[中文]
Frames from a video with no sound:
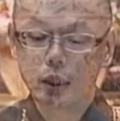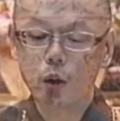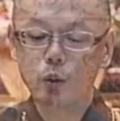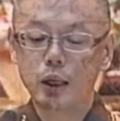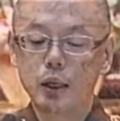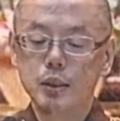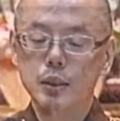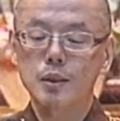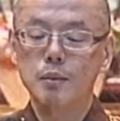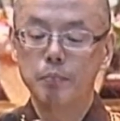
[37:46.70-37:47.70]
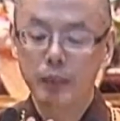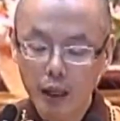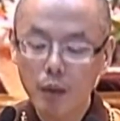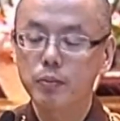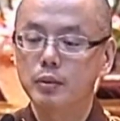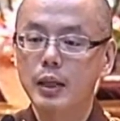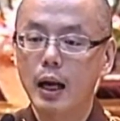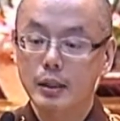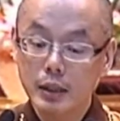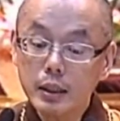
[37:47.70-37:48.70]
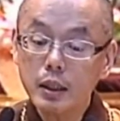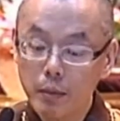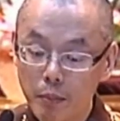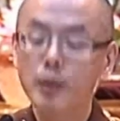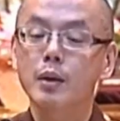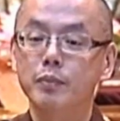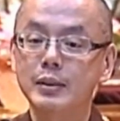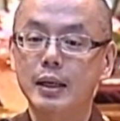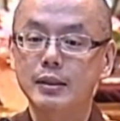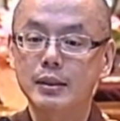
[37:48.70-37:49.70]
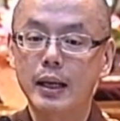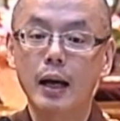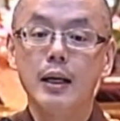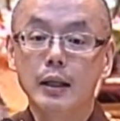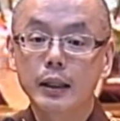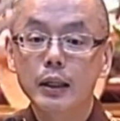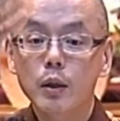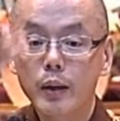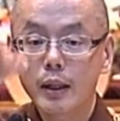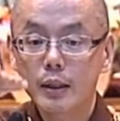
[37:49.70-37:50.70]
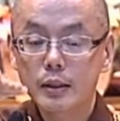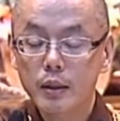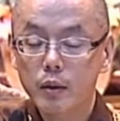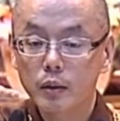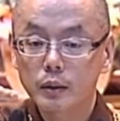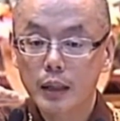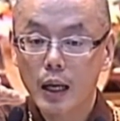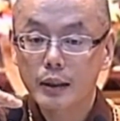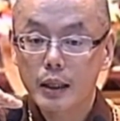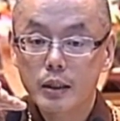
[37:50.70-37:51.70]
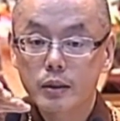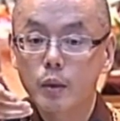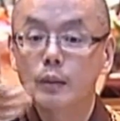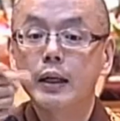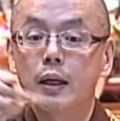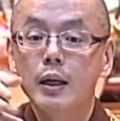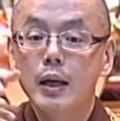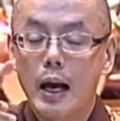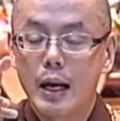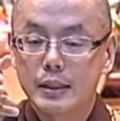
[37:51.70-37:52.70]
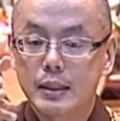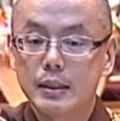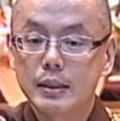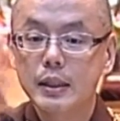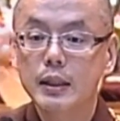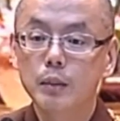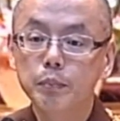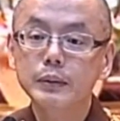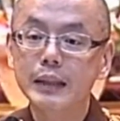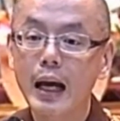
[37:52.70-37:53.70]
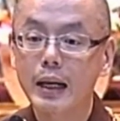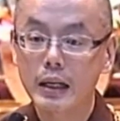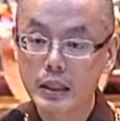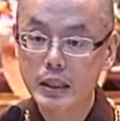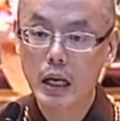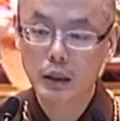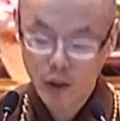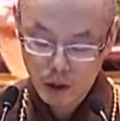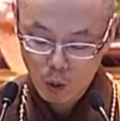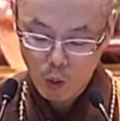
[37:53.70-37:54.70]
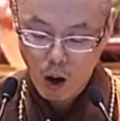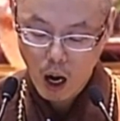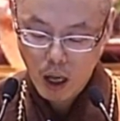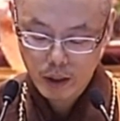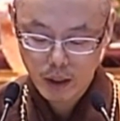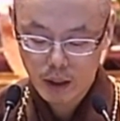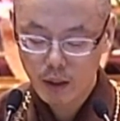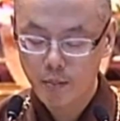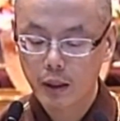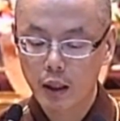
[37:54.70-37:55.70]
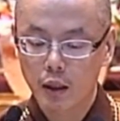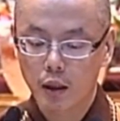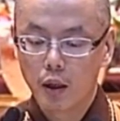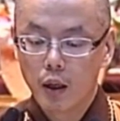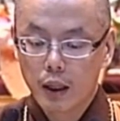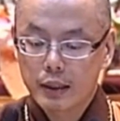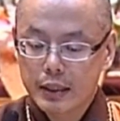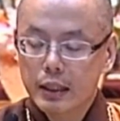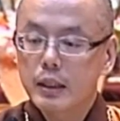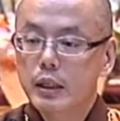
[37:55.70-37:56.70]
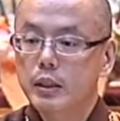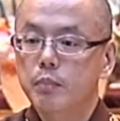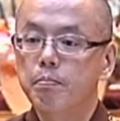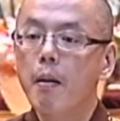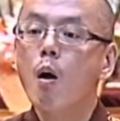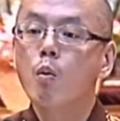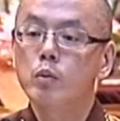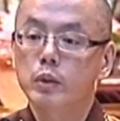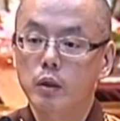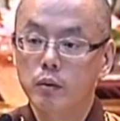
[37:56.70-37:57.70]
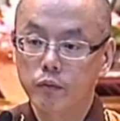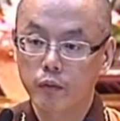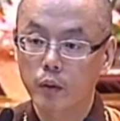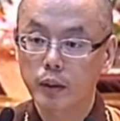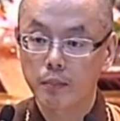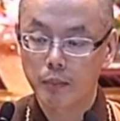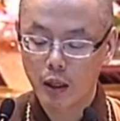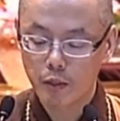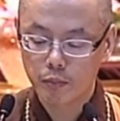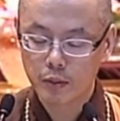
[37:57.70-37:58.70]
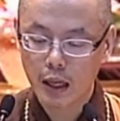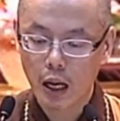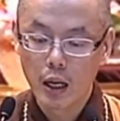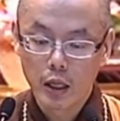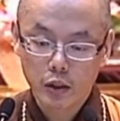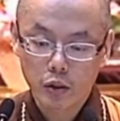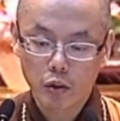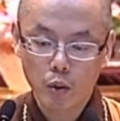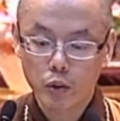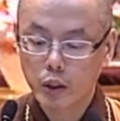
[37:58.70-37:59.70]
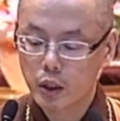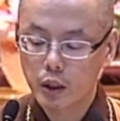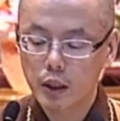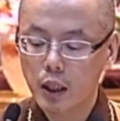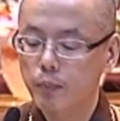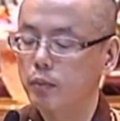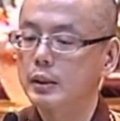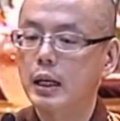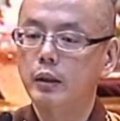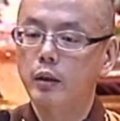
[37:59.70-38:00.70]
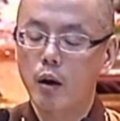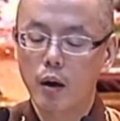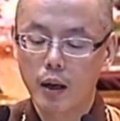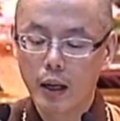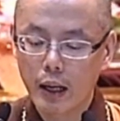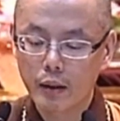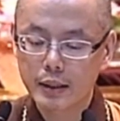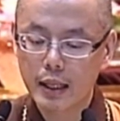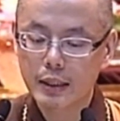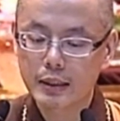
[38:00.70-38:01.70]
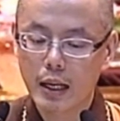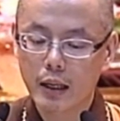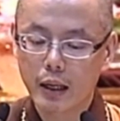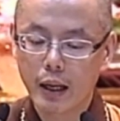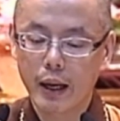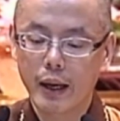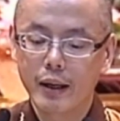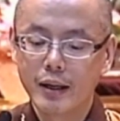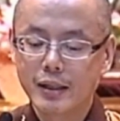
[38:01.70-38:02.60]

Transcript: 然后呢，这是弥勒菩萨，真正的弥勒菩萨是这样。那各位呢，进大殿的时候，那个啊、呃、瓷器的布袋和尚，那是化身的弥勒，而这个呢是报生佛的弥勒菩萨，这只有十地菩萨的有。还有下一章，哎，